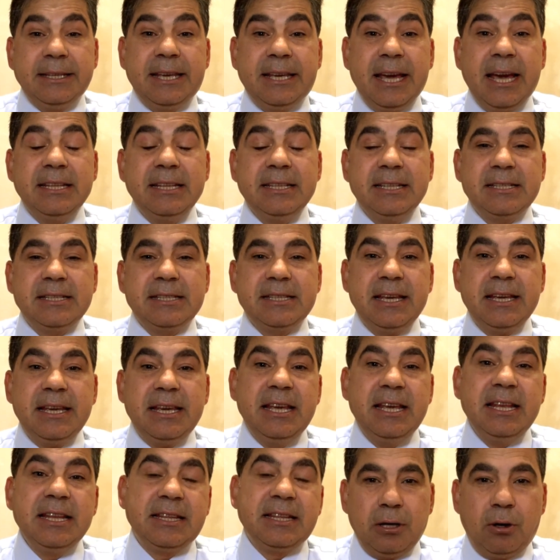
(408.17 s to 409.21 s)
kendisi
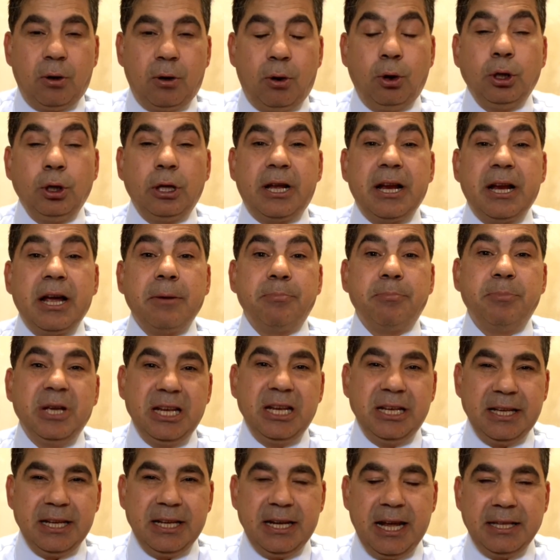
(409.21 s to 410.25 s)
ilk olarak
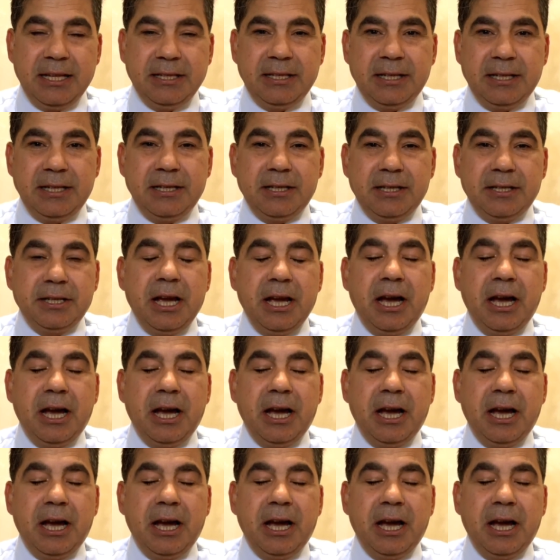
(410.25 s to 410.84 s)
bilgilendirilir.